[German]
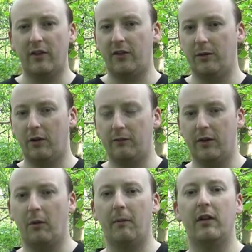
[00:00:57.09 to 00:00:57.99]
Das sieht man,
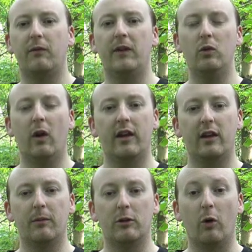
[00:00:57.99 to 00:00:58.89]
wenn man mal Video
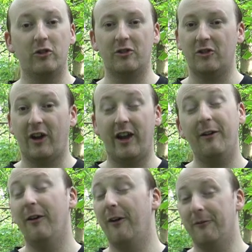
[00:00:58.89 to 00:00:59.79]
eingibt, leuchtende
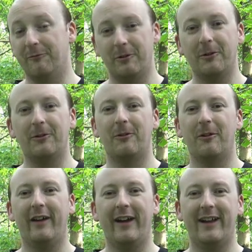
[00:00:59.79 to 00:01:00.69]
Steine.
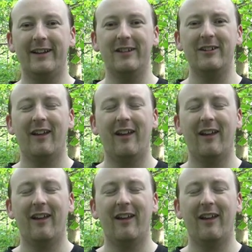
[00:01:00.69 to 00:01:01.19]
Wunderschön eigentlich.